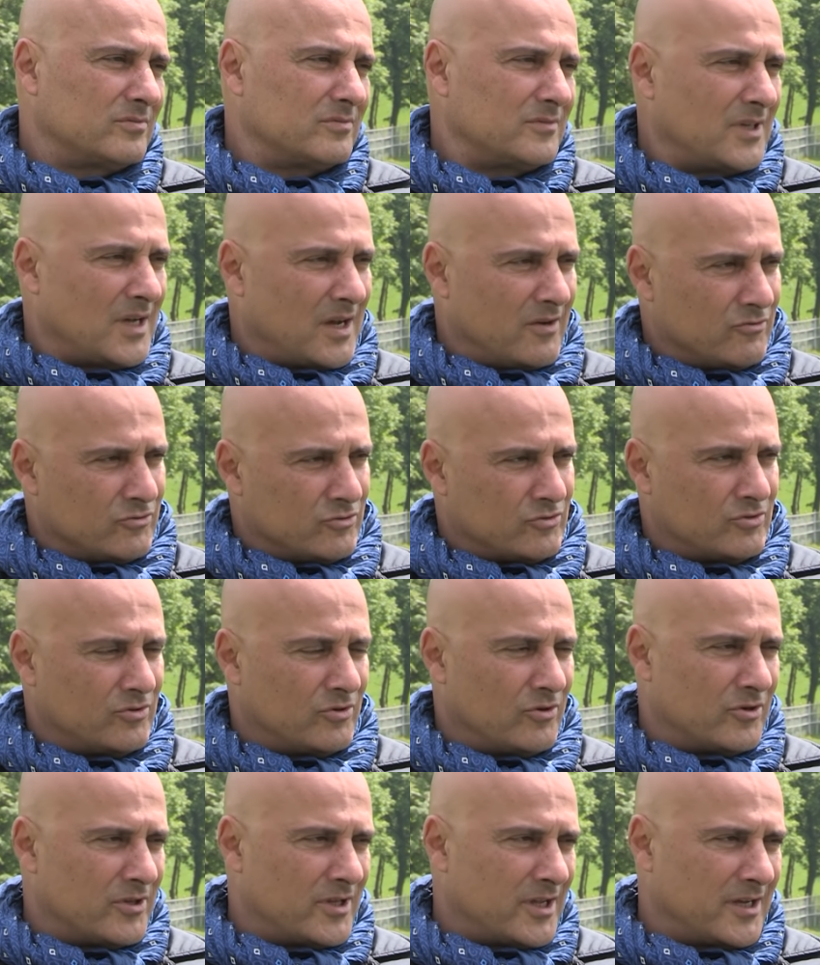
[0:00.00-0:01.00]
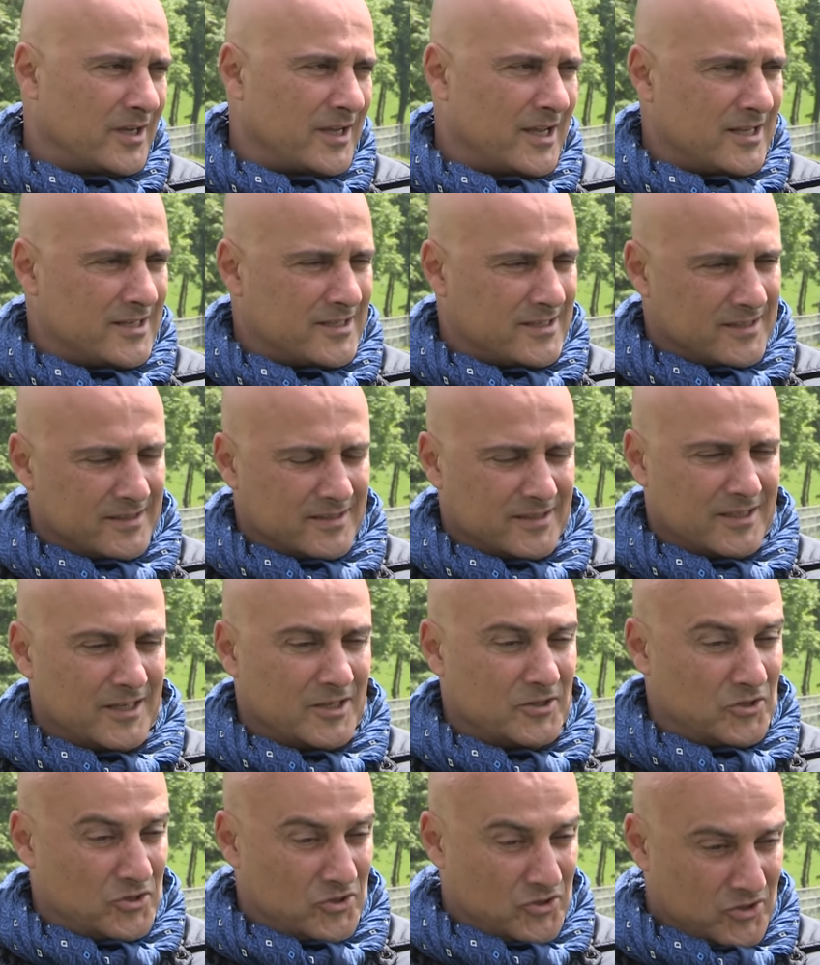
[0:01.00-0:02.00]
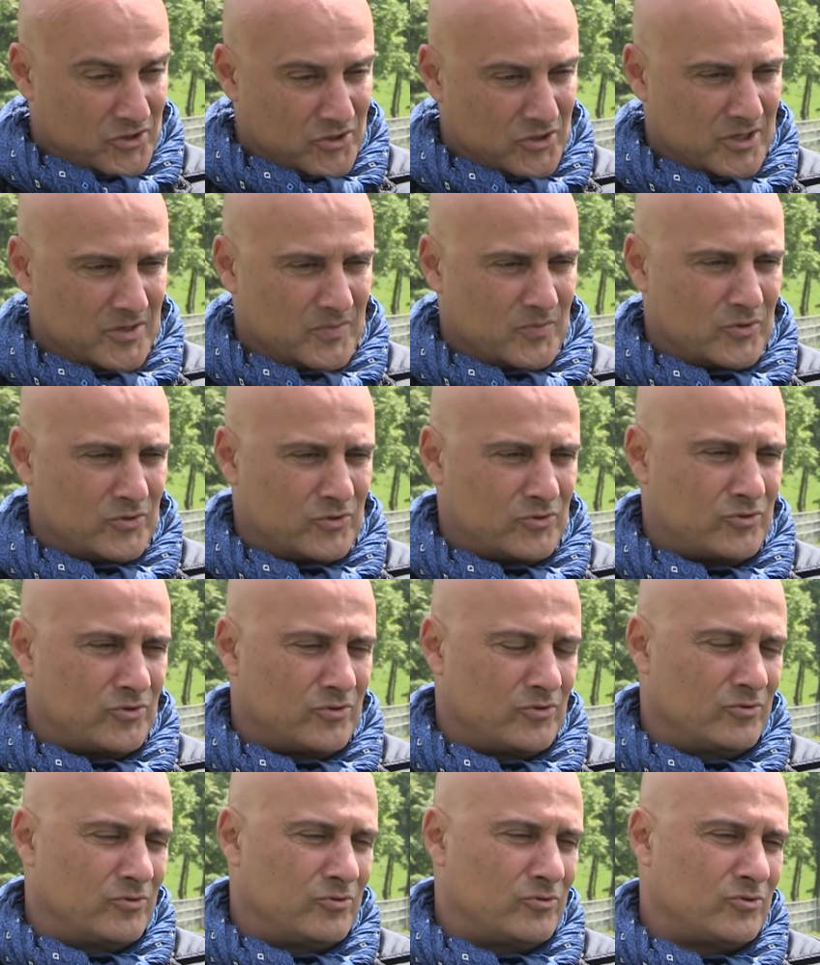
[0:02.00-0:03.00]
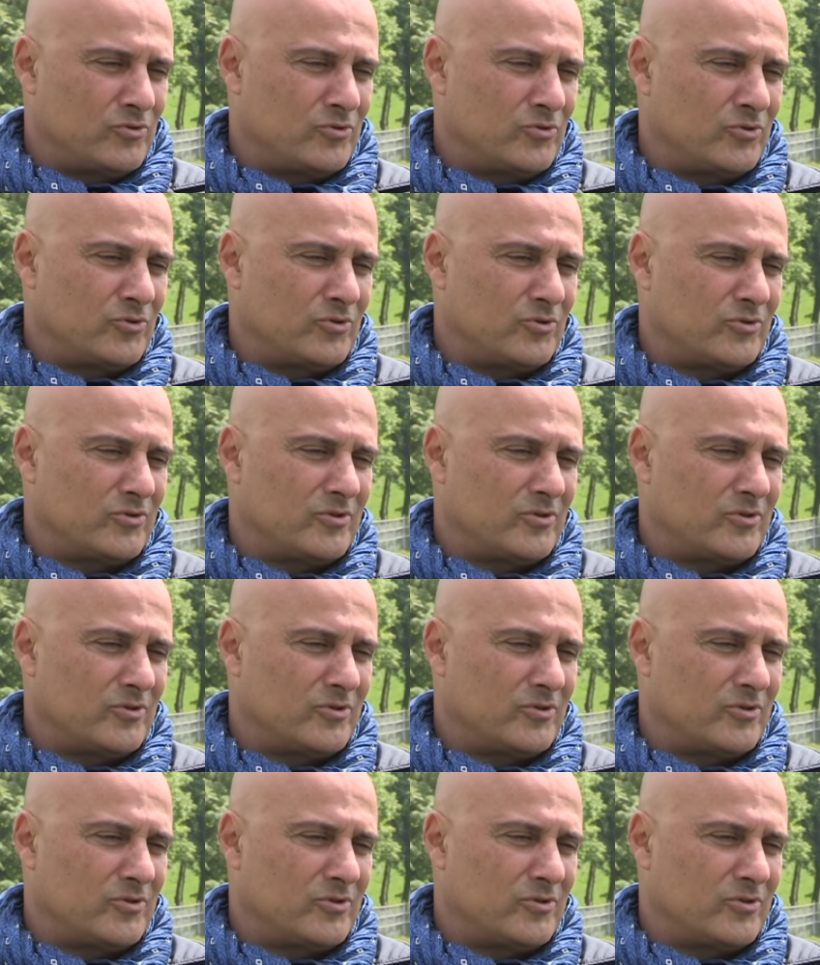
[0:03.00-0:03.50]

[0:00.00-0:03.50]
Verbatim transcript: Yavrusu oradan gelsin. Yetiştiricilik pozisyonu düşündük.